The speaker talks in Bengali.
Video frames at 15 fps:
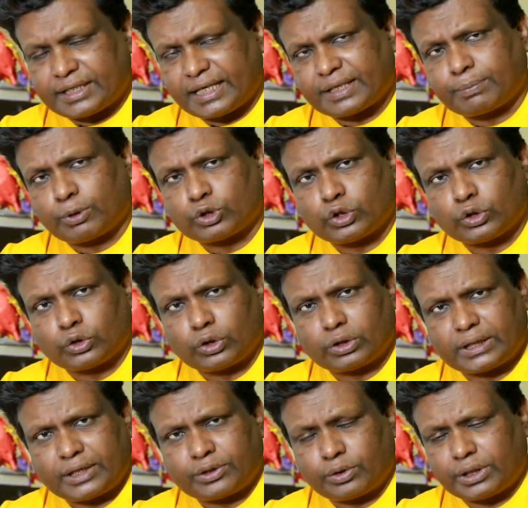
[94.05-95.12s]
শেষ পর্যন্ত
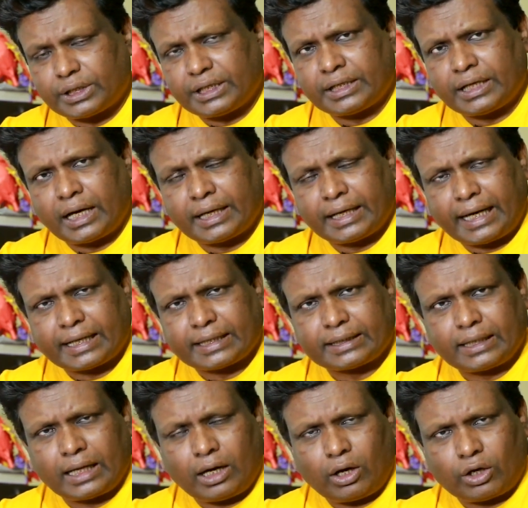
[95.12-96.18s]
তেষট্টি রানের
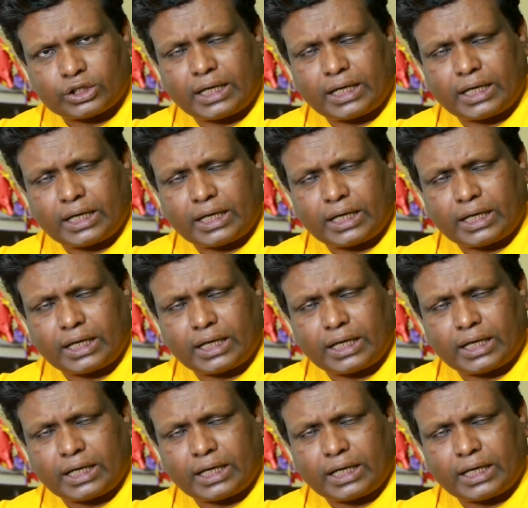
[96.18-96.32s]
একটা